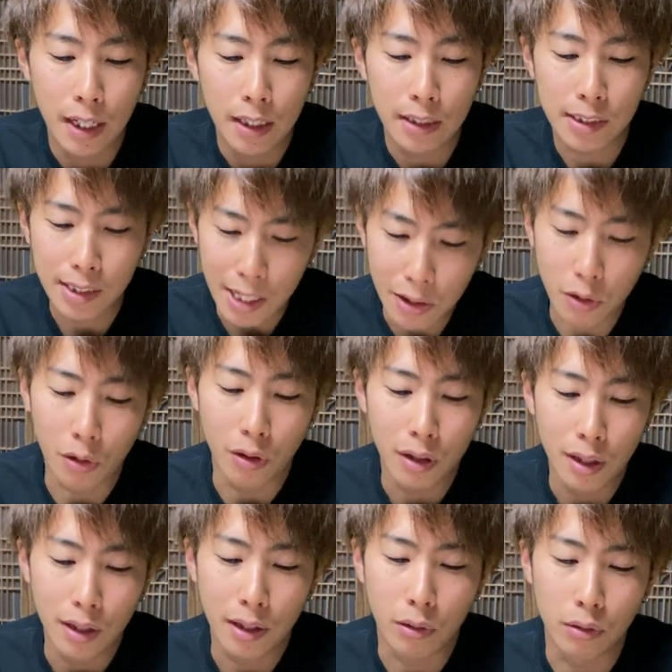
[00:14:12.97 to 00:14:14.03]
で最後
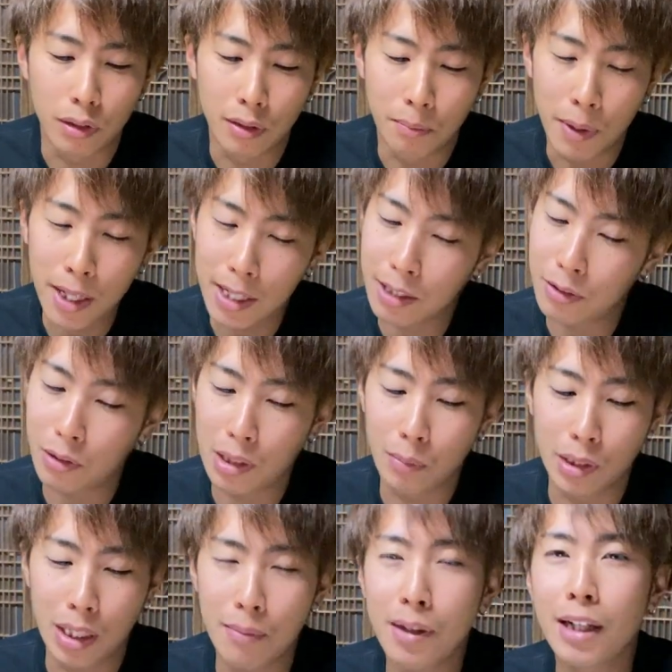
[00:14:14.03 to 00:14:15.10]
これメリットで
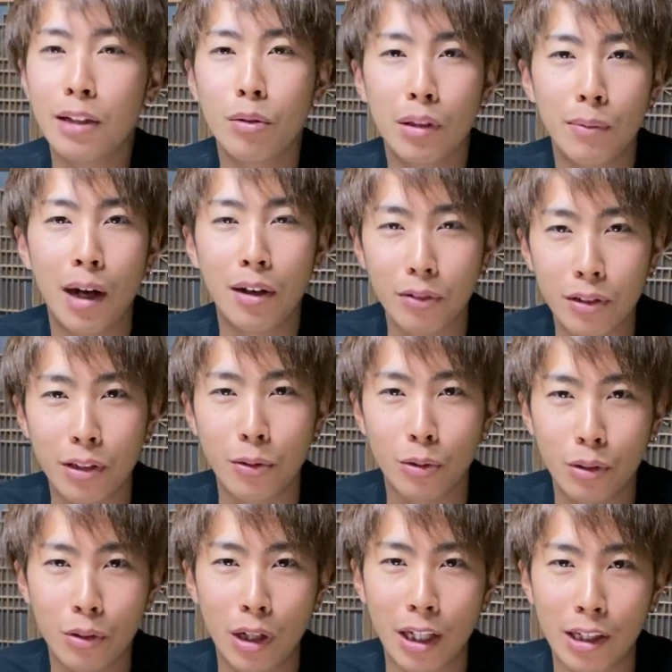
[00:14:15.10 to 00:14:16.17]
もデメリットでもあるっていうこ
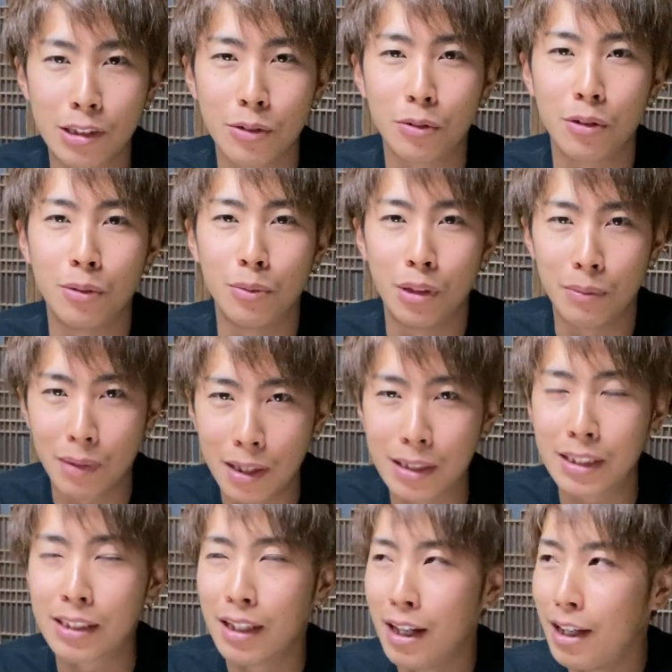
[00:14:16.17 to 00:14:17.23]
とを話そうと思いま
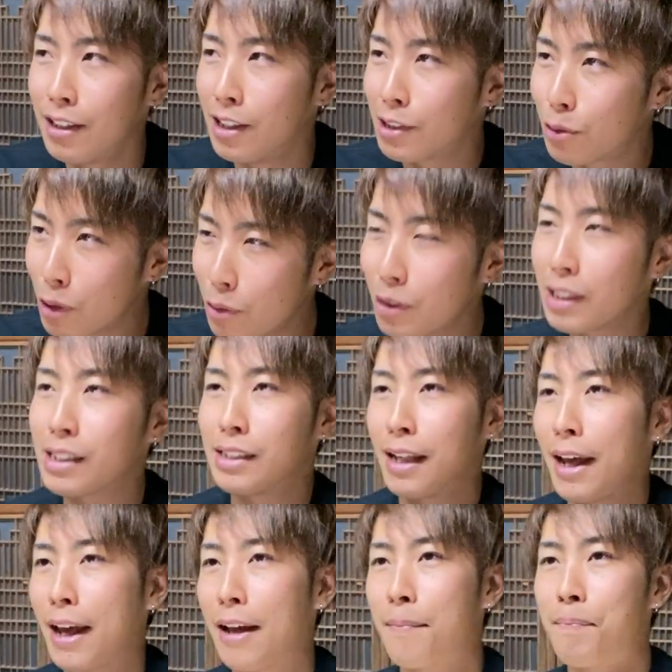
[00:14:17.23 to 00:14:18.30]
すでそれはです
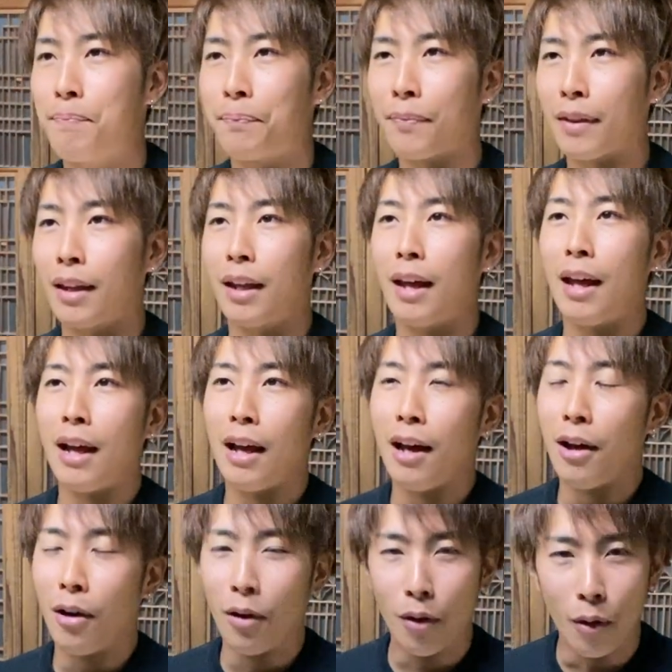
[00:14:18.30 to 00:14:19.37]
ね
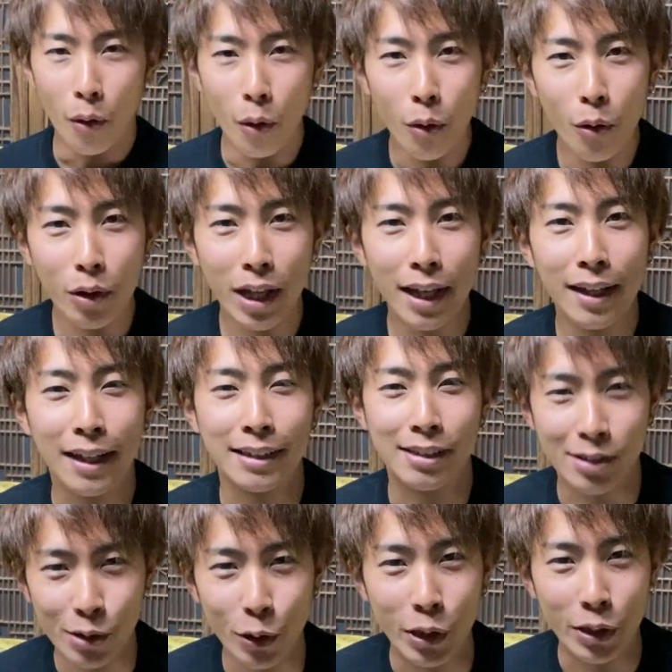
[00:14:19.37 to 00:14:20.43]
方言が
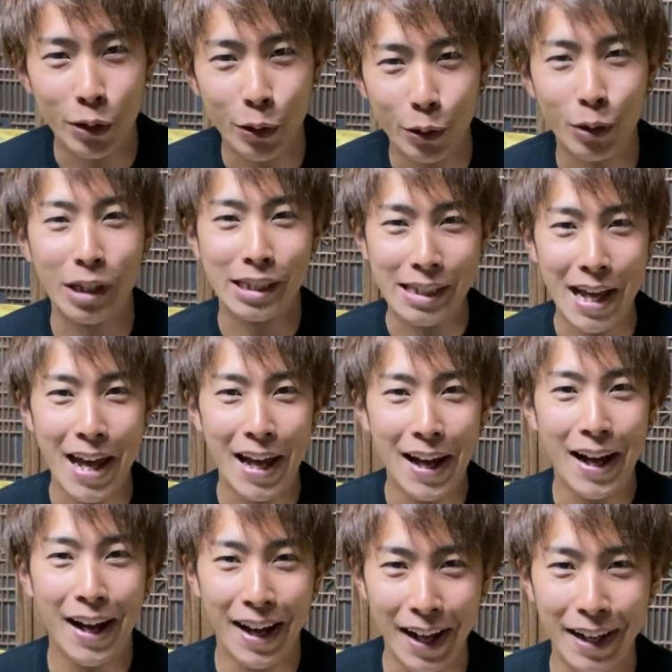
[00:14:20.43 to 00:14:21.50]
強いということですね。
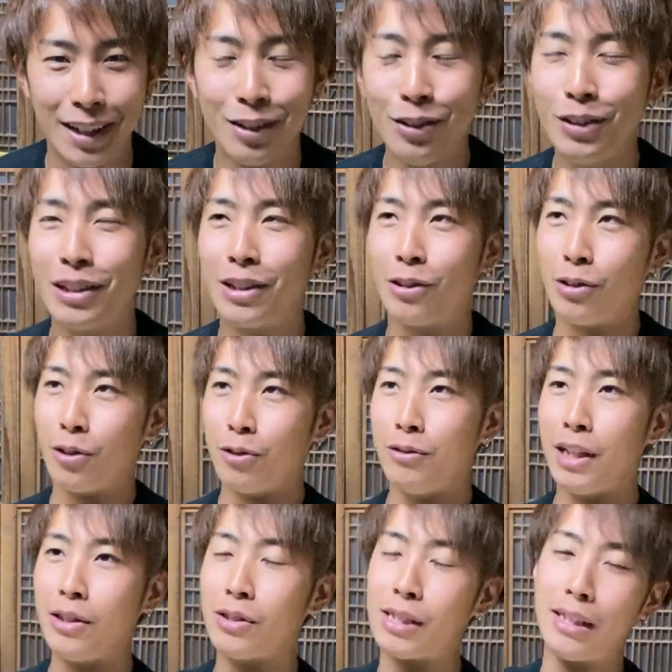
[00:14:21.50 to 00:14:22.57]
はい。特にこの
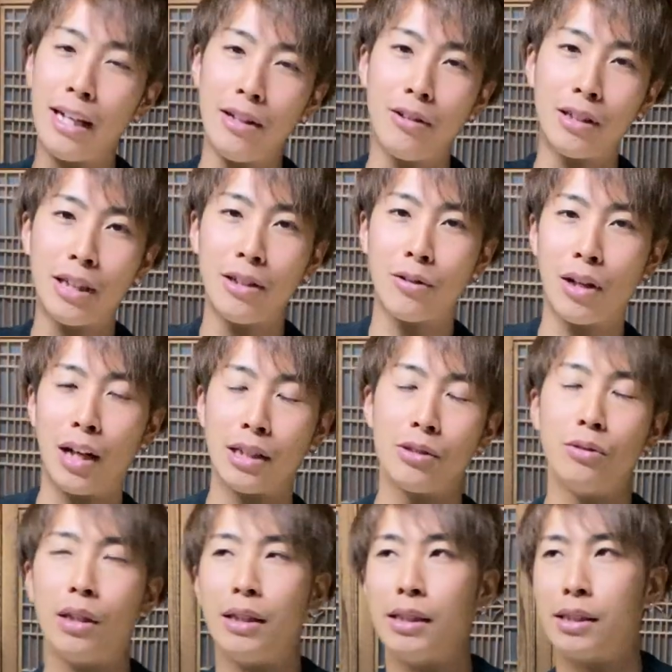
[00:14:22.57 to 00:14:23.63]
上の世代の方とかがそ
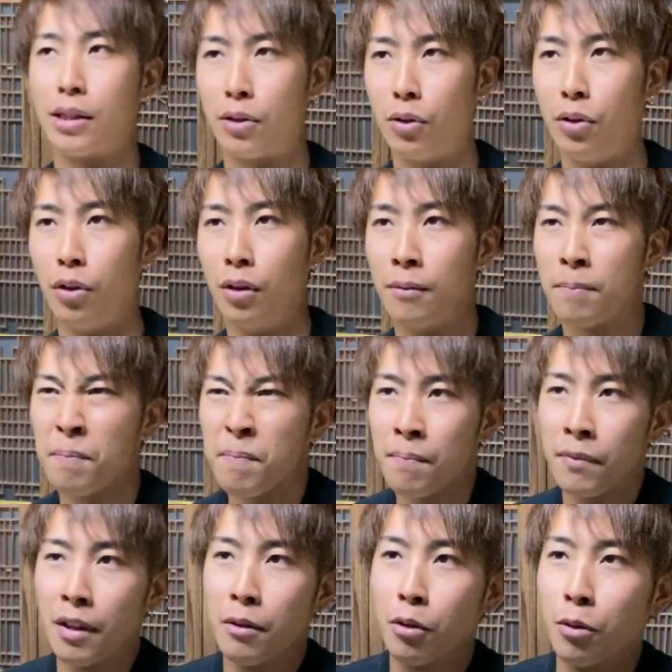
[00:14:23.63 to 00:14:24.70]
うなんですけど、
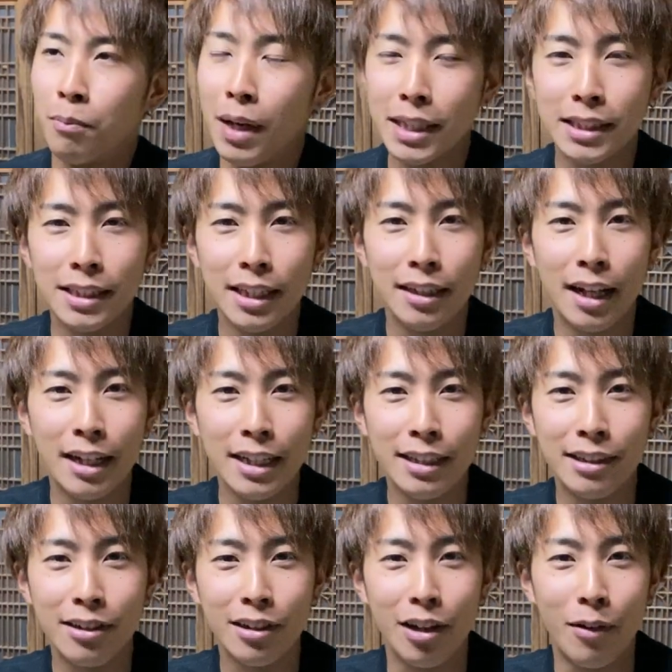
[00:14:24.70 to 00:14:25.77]
こうマジで何言っ
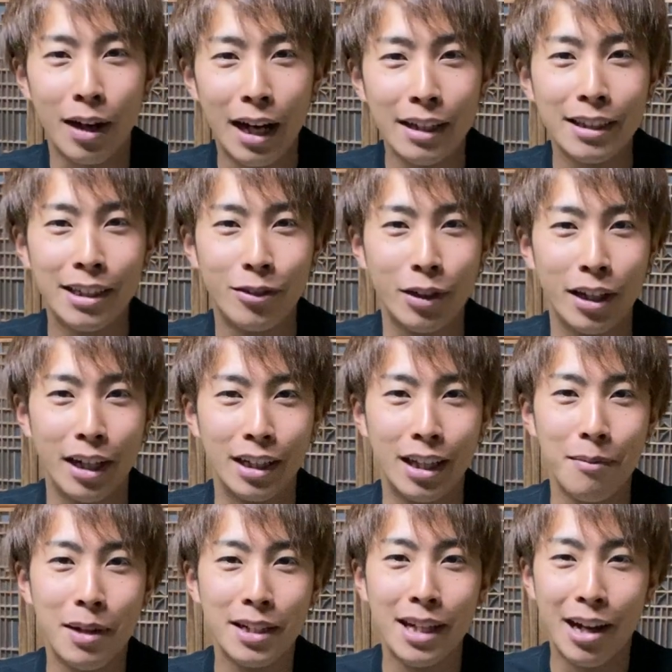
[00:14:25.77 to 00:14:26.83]
てるか分かんない時がた
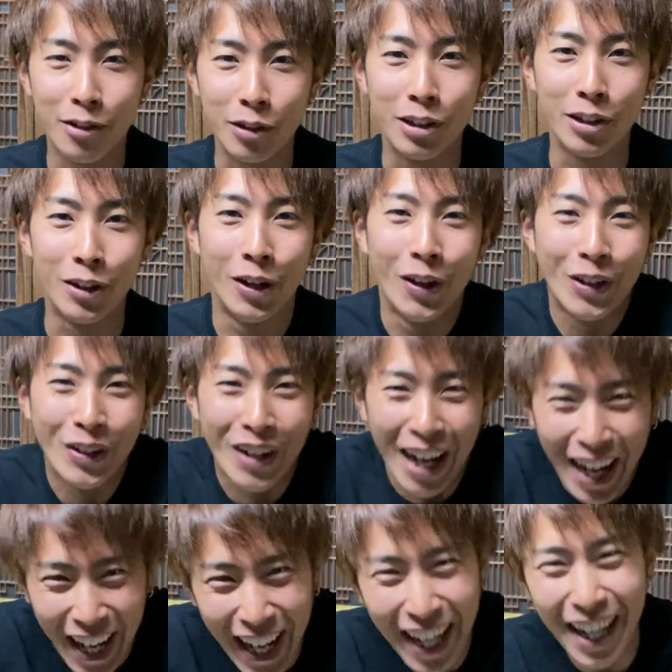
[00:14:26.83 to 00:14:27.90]
まにあるっていうこと
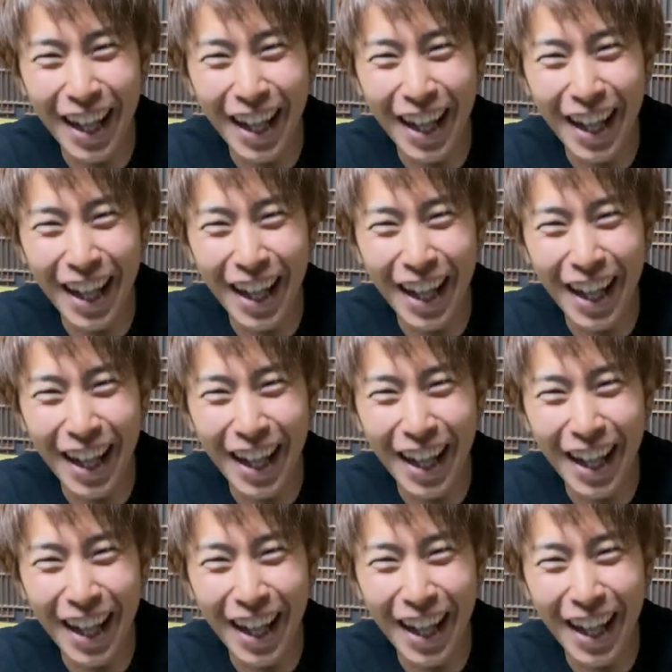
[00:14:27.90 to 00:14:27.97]
が